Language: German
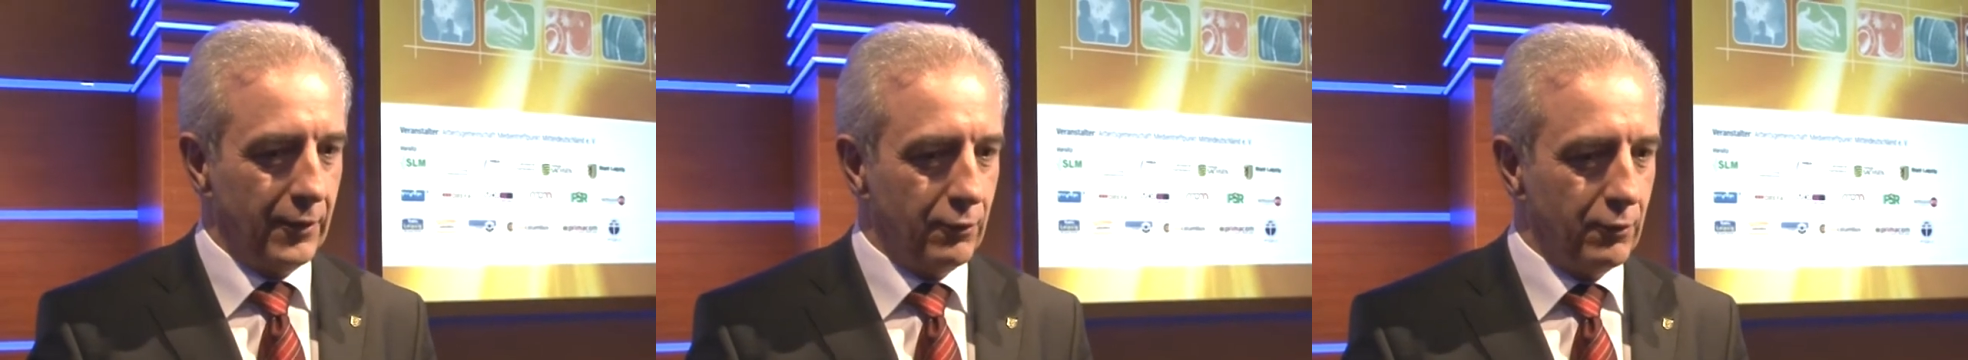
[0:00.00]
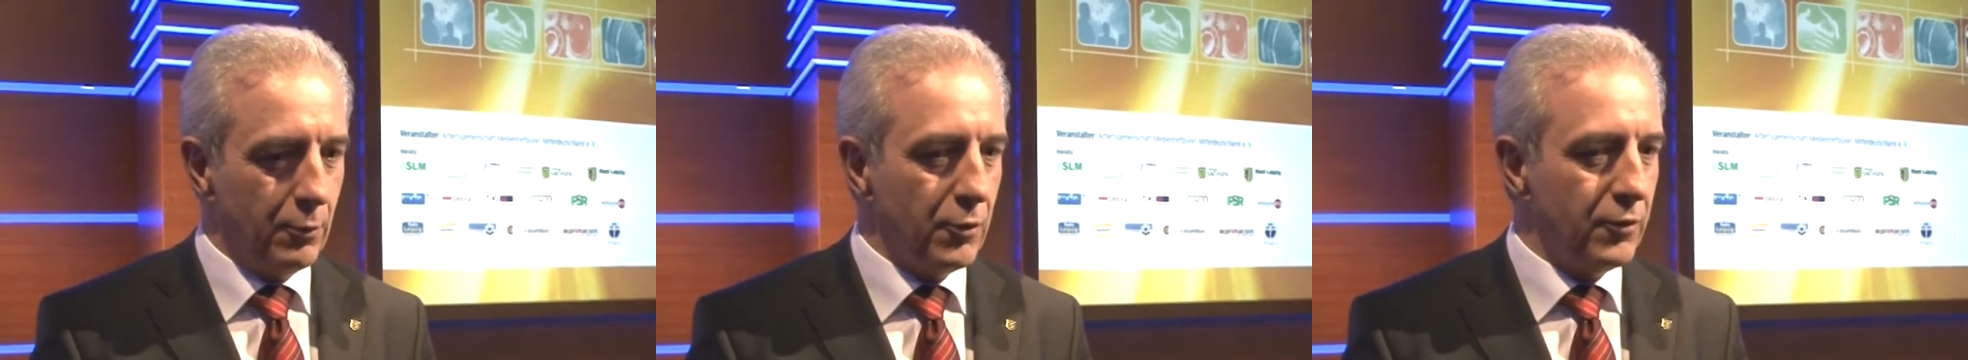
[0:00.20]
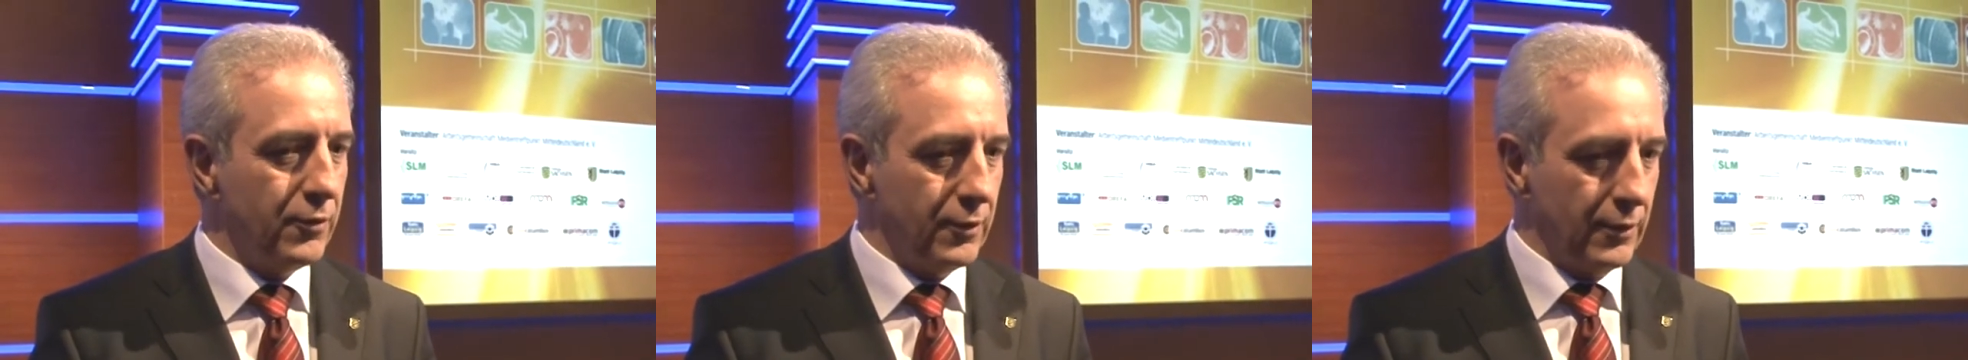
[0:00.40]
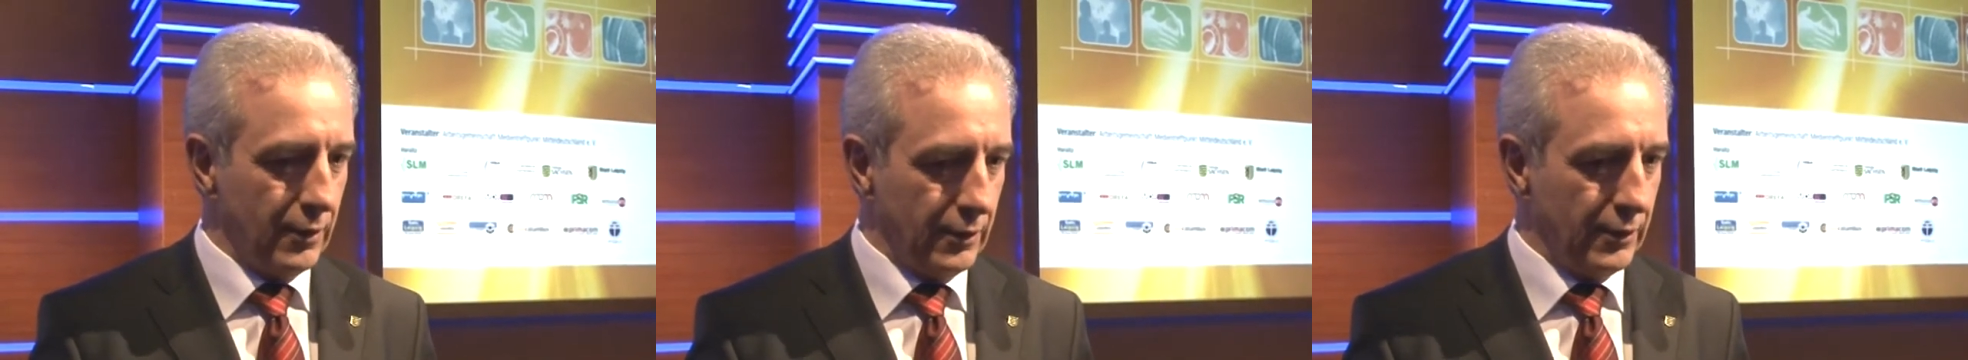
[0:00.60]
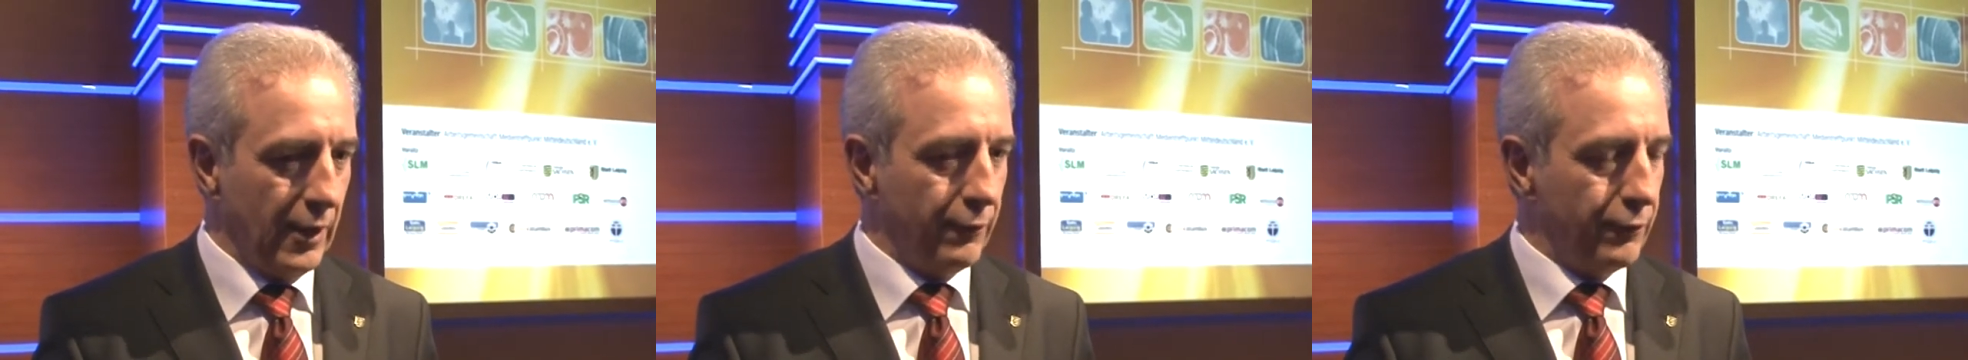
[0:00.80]
Also wir
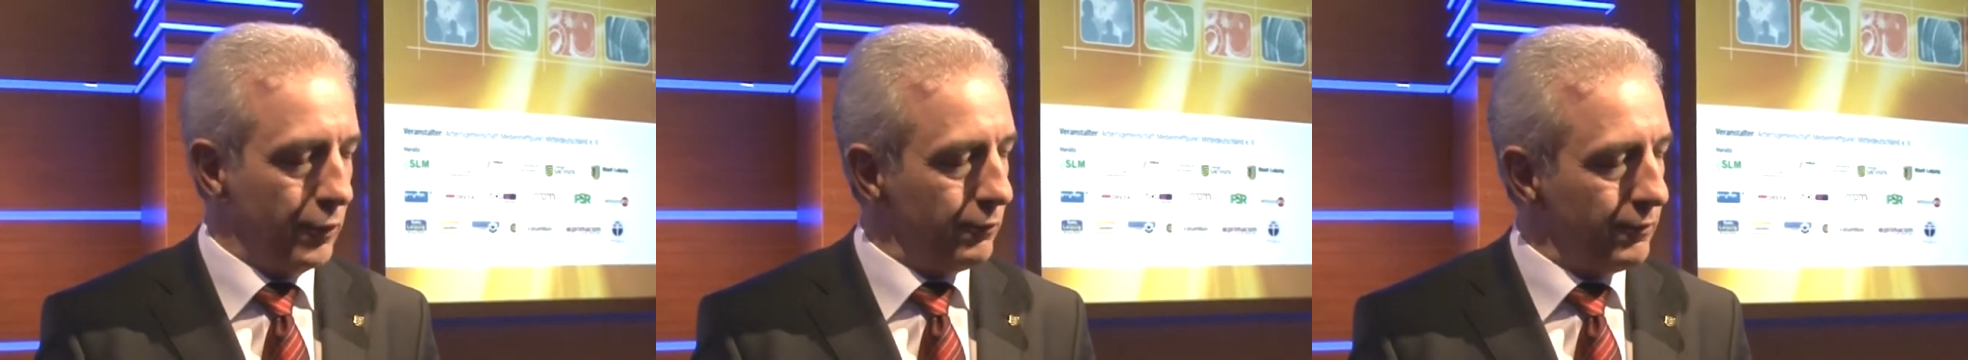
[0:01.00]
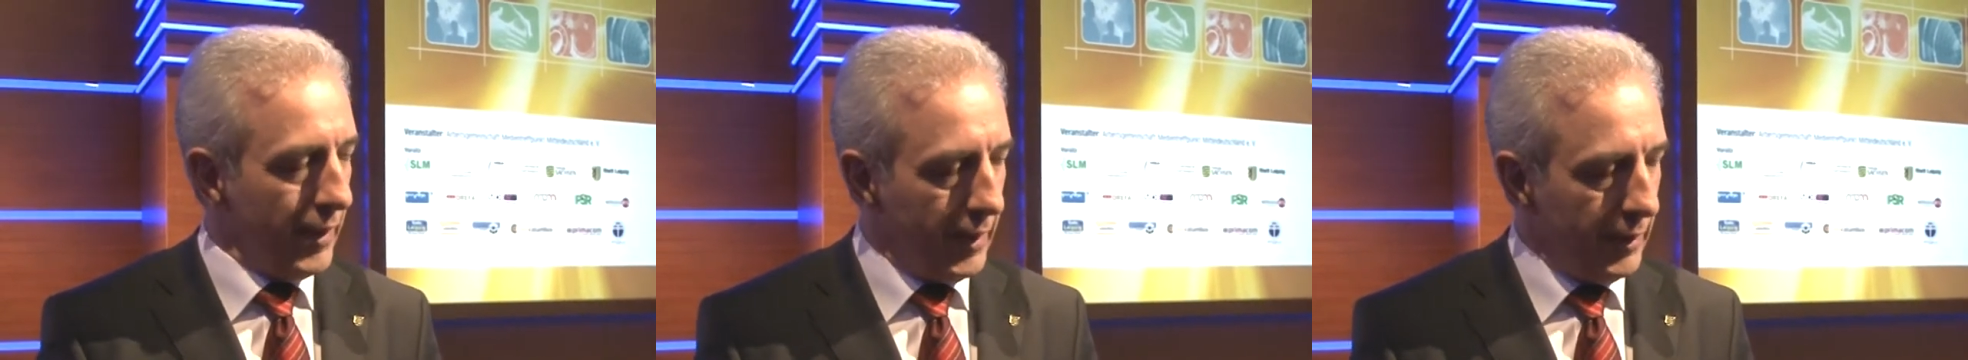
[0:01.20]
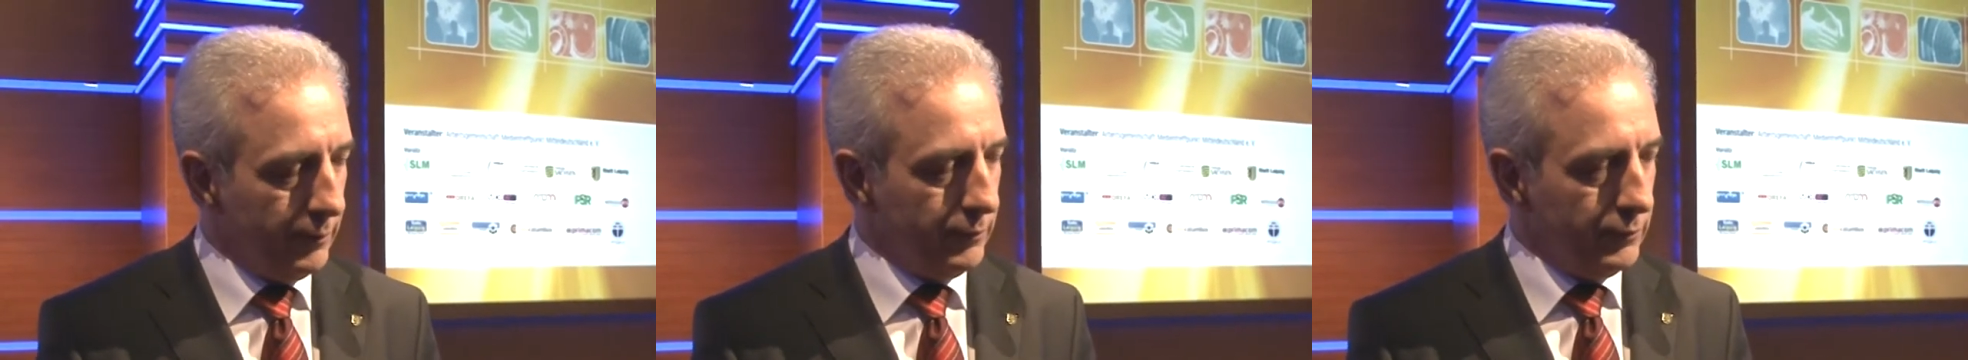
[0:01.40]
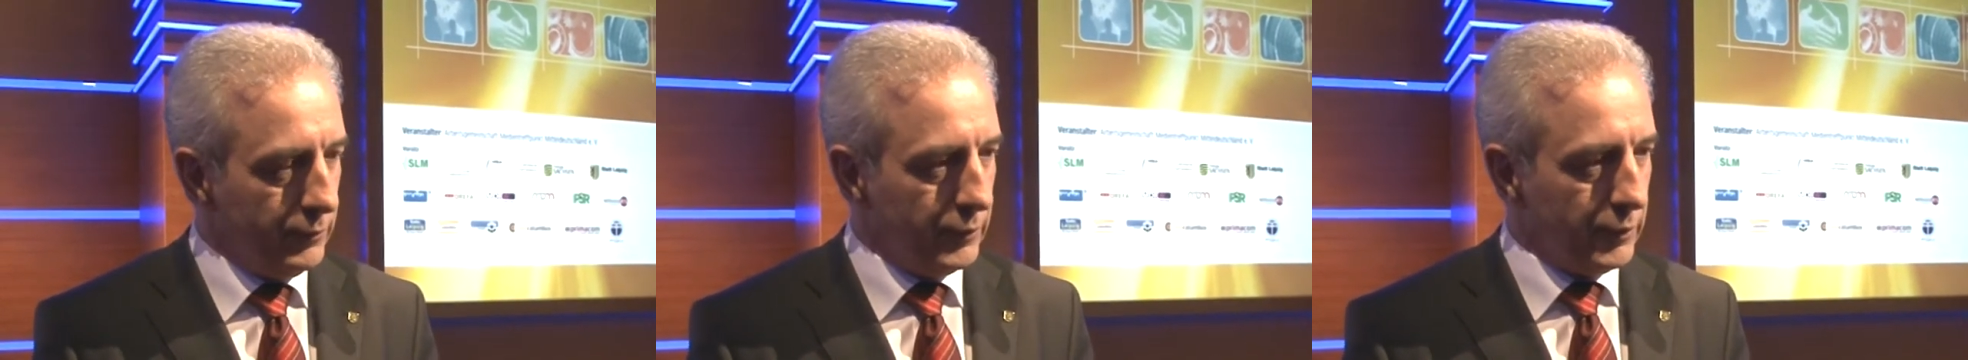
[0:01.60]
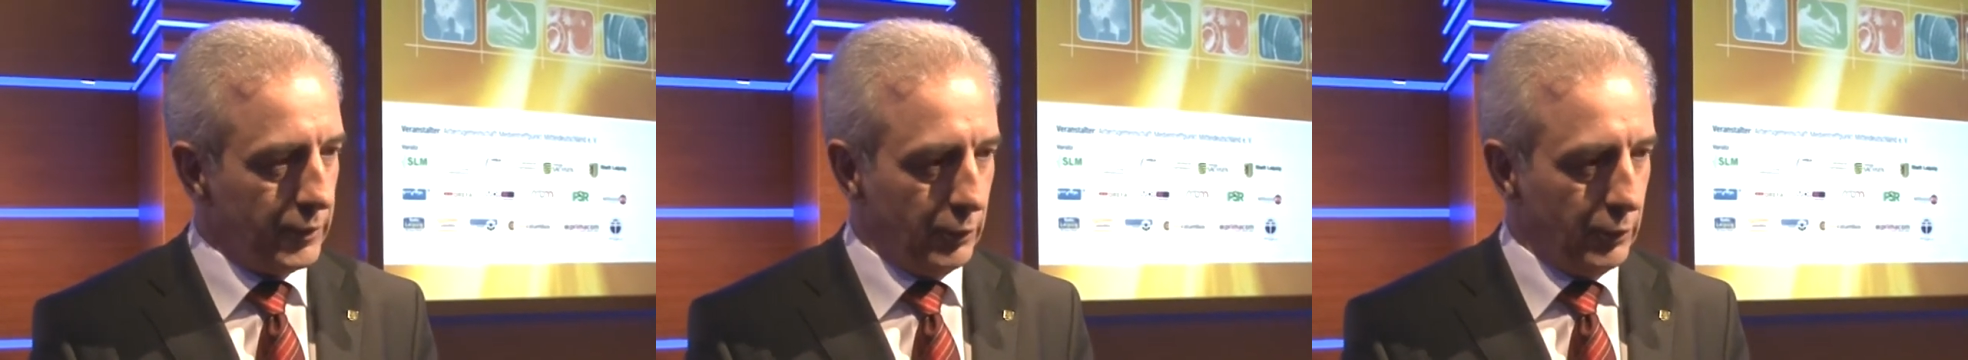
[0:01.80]
müssen dafür werben,